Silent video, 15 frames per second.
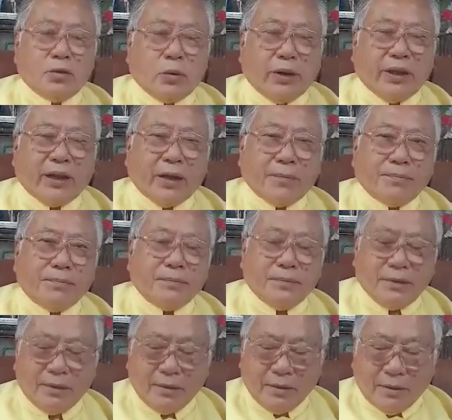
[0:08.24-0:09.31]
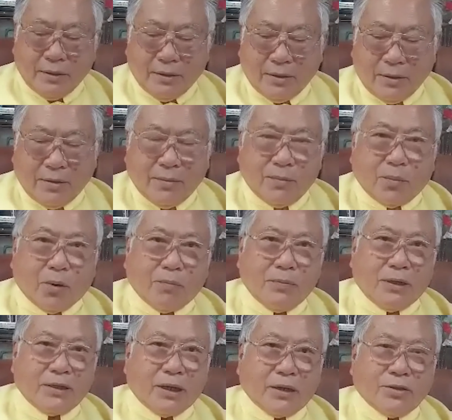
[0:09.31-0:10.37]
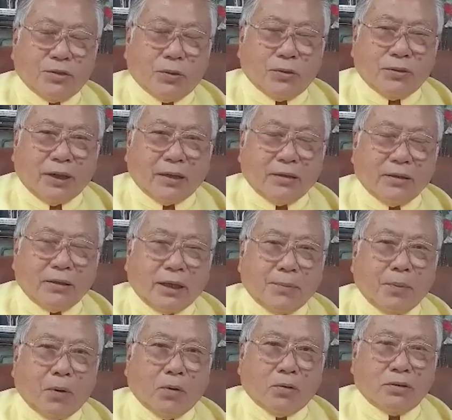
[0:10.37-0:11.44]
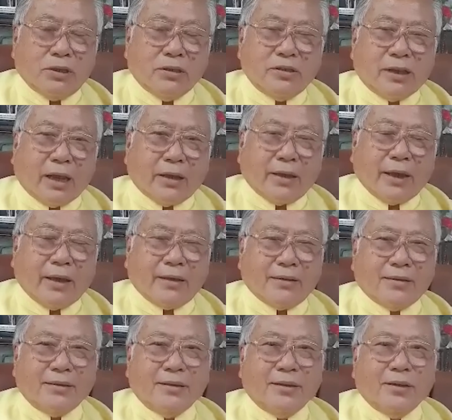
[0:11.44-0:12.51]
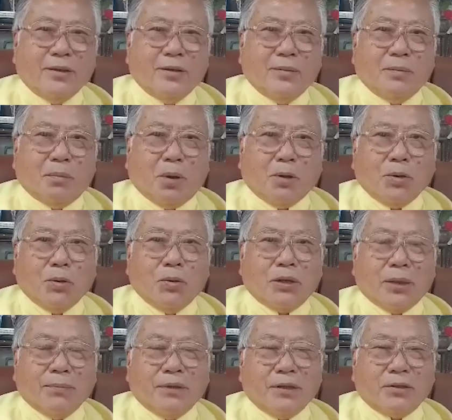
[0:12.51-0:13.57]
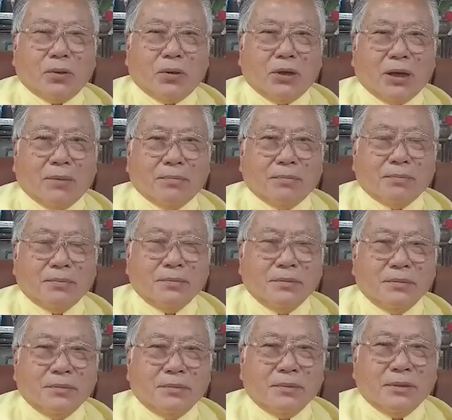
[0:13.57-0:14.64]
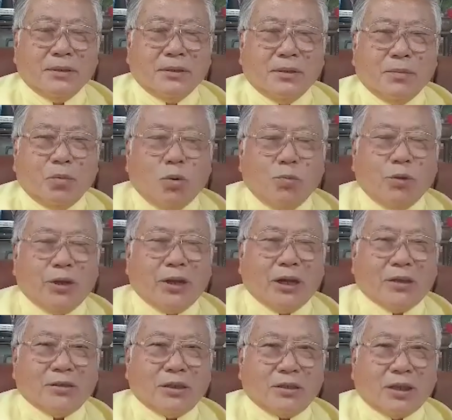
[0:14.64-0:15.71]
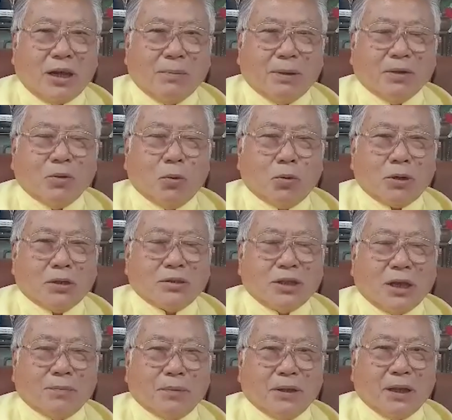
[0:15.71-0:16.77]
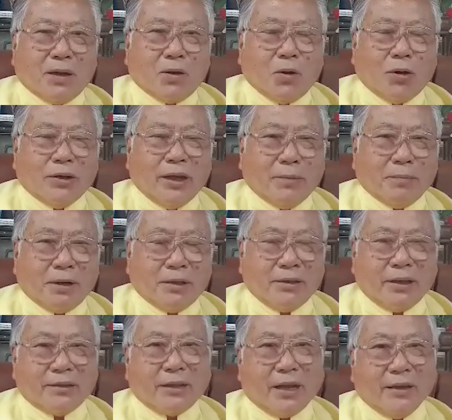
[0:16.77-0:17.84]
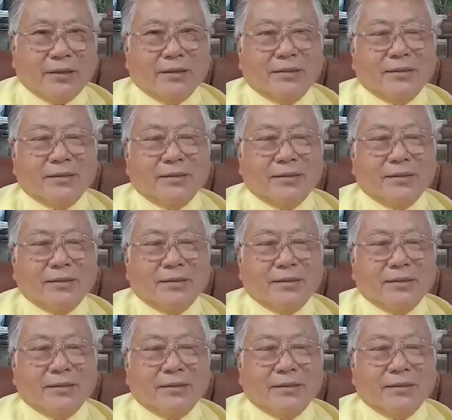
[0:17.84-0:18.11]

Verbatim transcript: สวัสดีครับ ผมอาจารย์ชนทัศน์หรือไทยผ่องสิ้นสายเข่ง หมอดูเข็มทิศทองคำผู้อำนวยการสถาบันโหราศาสตร์พยากรณ์แห่งประเทศไทย